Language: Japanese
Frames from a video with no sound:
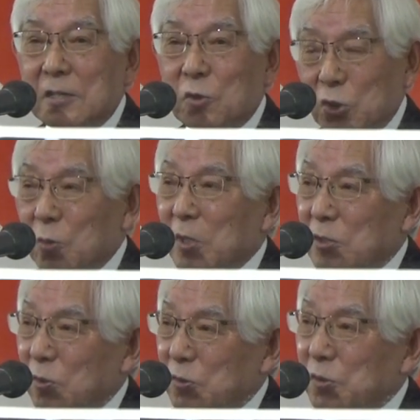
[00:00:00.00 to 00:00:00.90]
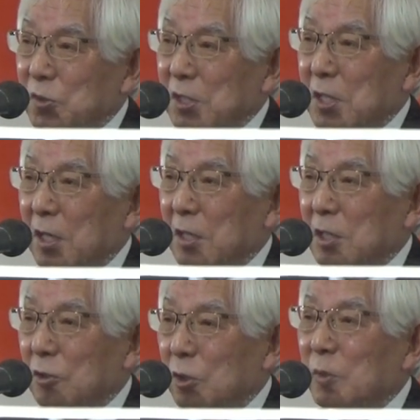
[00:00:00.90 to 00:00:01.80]
良い友達を作っていただけ
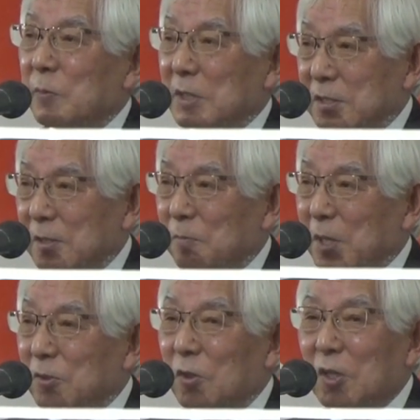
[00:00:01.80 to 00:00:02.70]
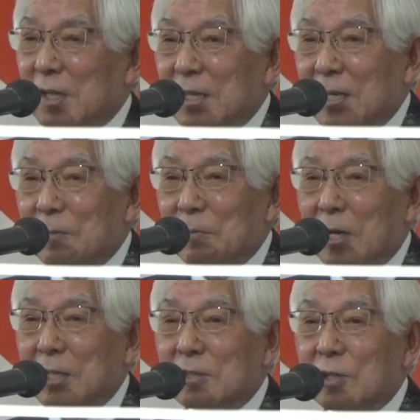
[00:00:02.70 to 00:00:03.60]
たらと思います、まあ、あの
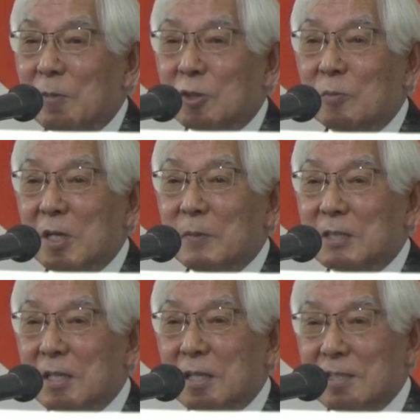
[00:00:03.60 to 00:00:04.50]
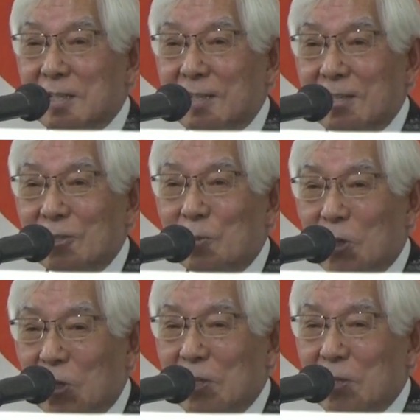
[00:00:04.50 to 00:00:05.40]
話はまとまりませんでしたけれど
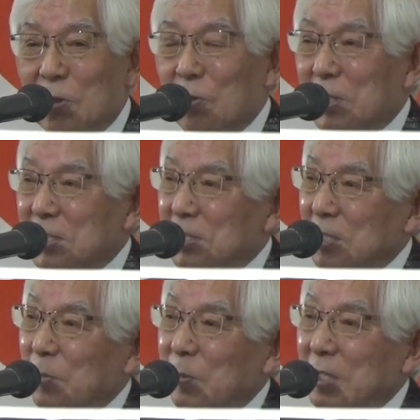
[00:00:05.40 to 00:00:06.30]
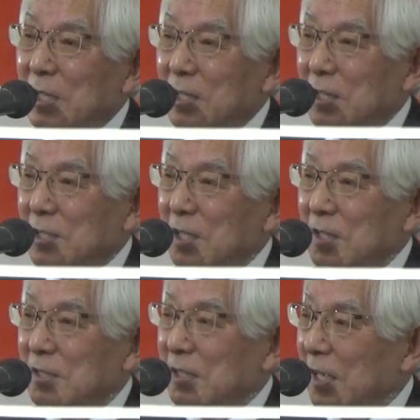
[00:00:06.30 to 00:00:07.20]
もいろいろ私が今まで経験し
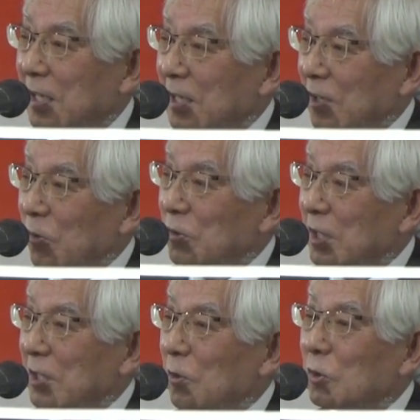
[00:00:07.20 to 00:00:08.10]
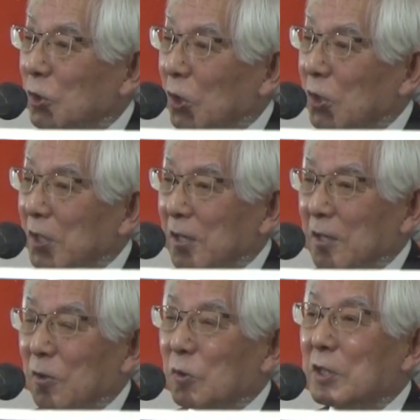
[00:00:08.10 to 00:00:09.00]
たですねロータリーのこと
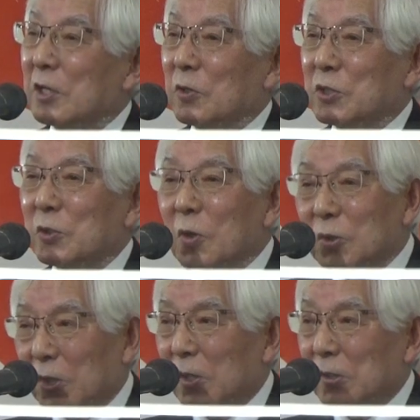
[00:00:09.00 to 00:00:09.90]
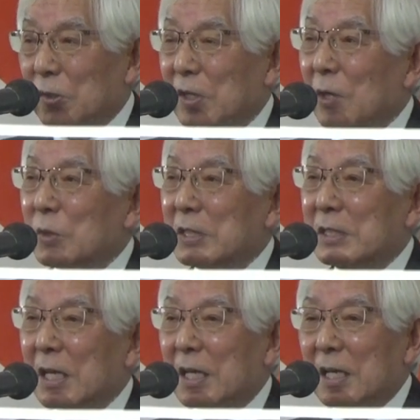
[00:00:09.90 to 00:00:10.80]
ロータリーを知ることそれらをで
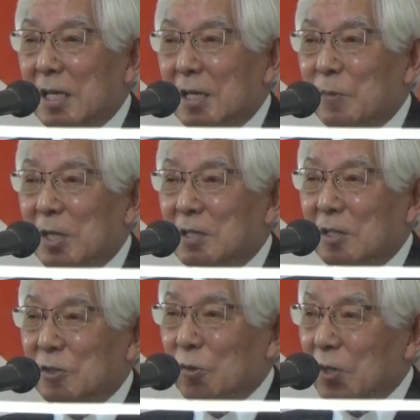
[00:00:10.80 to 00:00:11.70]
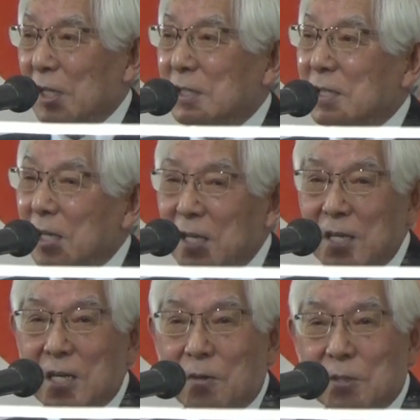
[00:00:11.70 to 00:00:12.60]
すね皆さんに紹介し
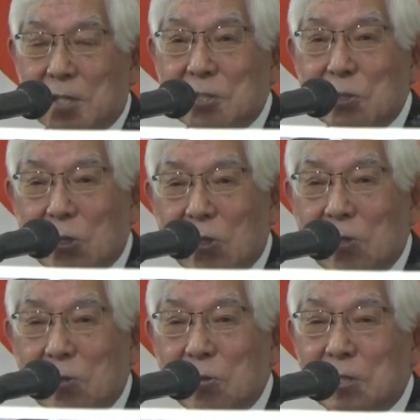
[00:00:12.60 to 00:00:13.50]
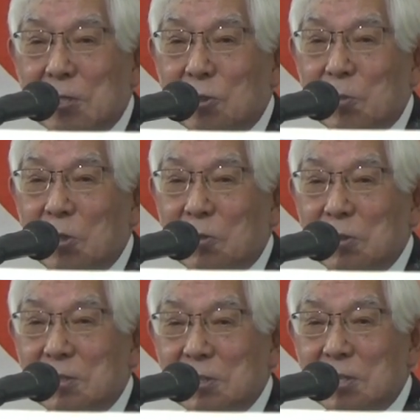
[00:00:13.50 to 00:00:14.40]
て私のロータリーの魅
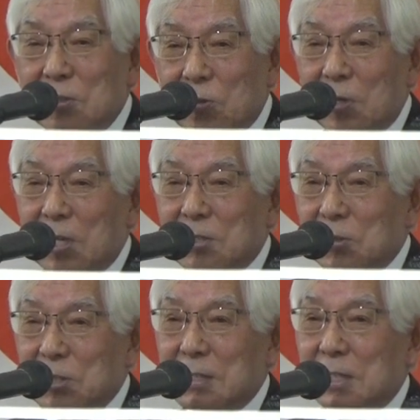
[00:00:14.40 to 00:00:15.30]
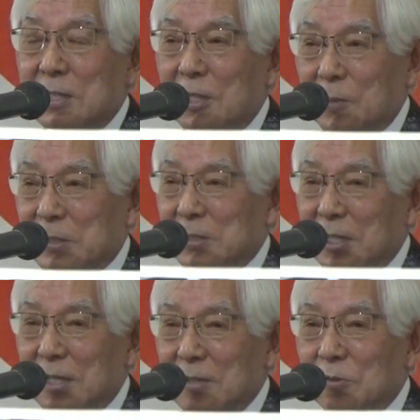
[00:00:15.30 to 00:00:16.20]
力についてのお話とさせていただきます
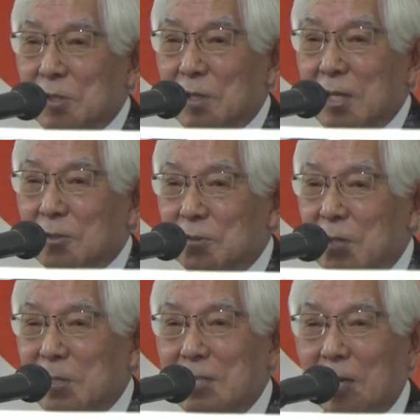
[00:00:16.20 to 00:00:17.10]
本日はありがとうございまし